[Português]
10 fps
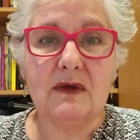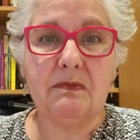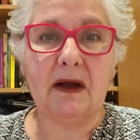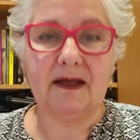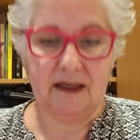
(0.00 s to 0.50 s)
me
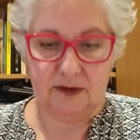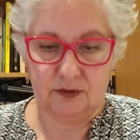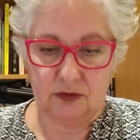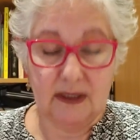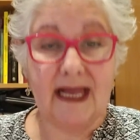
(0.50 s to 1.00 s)

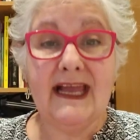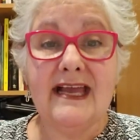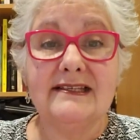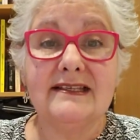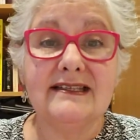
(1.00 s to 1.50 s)
paquerou.
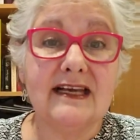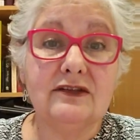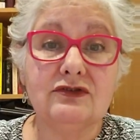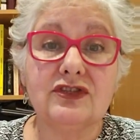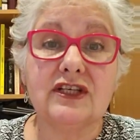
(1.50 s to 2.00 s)
Esses
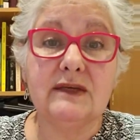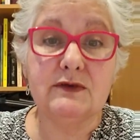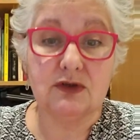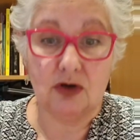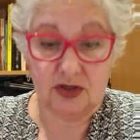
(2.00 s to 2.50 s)
eram os
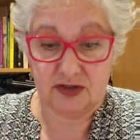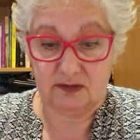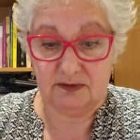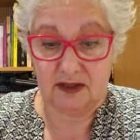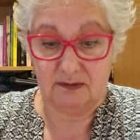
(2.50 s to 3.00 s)
crimes do Roger
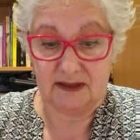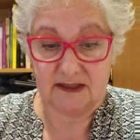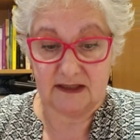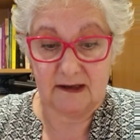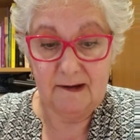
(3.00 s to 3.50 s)

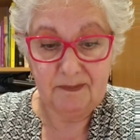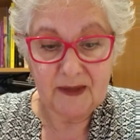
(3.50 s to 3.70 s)
Abdelmaci.